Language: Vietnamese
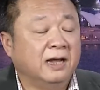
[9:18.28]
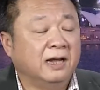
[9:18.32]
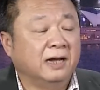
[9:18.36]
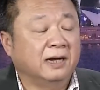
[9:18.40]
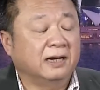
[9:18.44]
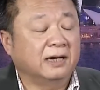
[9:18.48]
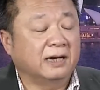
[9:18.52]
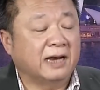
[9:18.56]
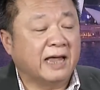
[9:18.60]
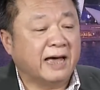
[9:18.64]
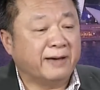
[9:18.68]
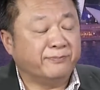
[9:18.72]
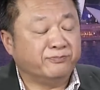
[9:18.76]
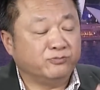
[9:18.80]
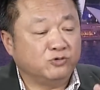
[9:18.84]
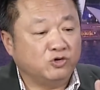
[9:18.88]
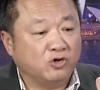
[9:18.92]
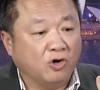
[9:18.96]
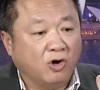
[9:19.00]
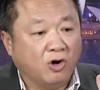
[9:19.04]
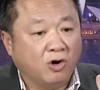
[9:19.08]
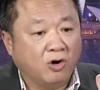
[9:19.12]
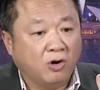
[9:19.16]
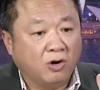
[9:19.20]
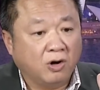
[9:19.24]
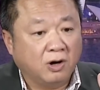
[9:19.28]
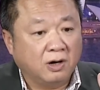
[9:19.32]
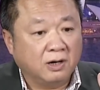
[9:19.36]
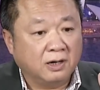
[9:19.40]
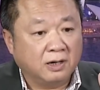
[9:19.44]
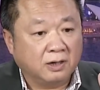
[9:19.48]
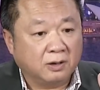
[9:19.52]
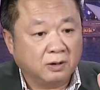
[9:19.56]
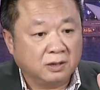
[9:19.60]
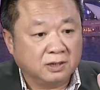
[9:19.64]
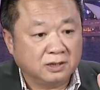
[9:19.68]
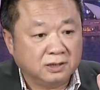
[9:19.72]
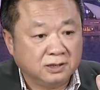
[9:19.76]
làm cho
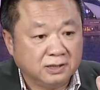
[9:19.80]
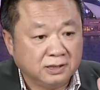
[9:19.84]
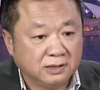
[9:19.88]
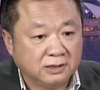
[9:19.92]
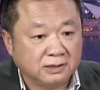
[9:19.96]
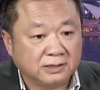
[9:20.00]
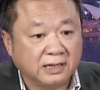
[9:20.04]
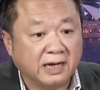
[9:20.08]
người